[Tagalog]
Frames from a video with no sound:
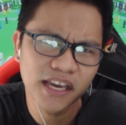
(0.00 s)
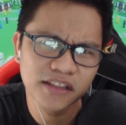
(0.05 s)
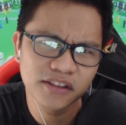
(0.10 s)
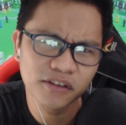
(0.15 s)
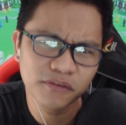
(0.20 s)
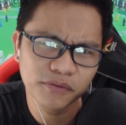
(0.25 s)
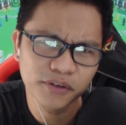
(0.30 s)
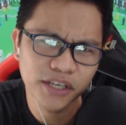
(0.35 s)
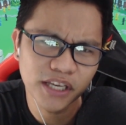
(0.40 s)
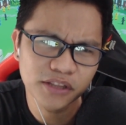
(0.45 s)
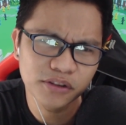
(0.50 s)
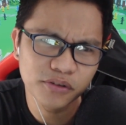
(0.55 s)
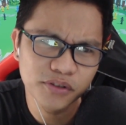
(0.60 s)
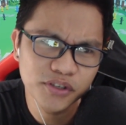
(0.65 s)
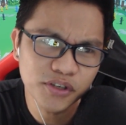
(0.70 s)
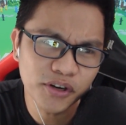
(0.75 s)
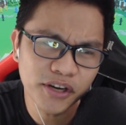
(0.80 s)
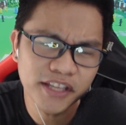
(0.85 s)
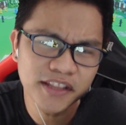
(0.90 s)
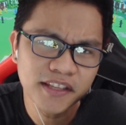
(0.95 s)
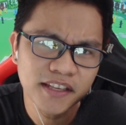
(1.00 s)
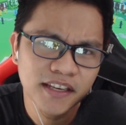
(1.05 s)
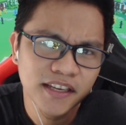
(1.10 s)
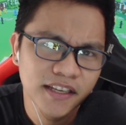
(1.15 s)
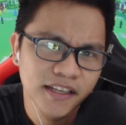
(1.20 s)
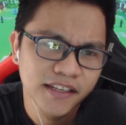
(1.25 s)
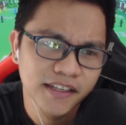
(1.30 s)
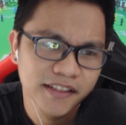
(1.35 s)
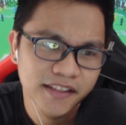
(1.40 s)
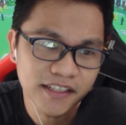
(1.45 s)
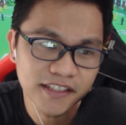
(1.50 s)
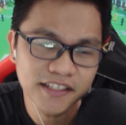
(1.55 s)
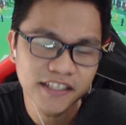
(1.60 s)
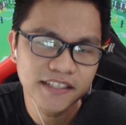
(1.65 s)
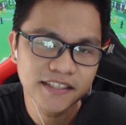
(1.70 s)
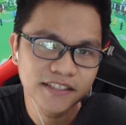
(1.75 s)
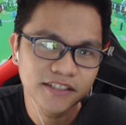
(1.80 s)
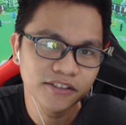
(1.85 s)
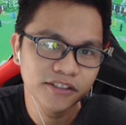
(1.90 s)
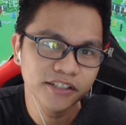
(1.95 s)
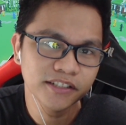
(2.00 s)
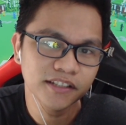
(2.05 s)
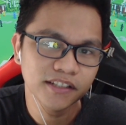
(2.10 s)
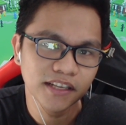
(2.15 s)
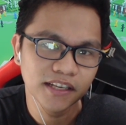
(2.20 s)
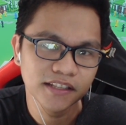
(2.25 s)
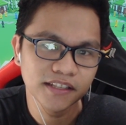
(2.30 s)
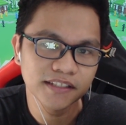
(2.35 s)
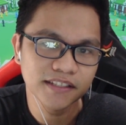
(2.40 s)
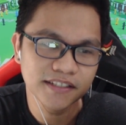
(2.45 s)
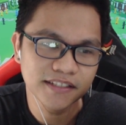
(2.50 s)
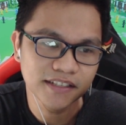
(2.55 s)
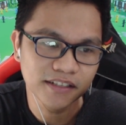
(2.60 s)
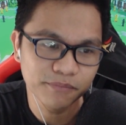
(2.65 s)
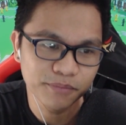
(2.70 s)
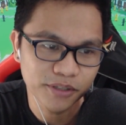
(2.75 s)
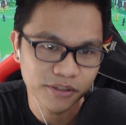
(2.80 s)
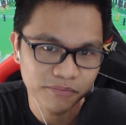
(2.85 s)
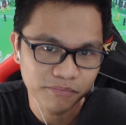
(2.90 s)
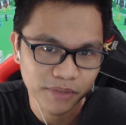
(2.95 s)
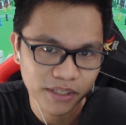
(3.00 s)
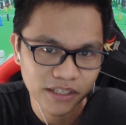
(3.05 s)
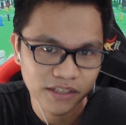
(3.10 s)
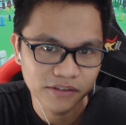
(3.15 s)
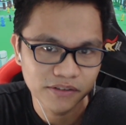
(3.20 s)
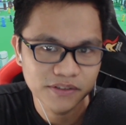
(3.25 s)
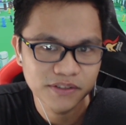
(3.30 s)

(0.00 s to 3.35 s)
And don't forget to join the Discord in the description below.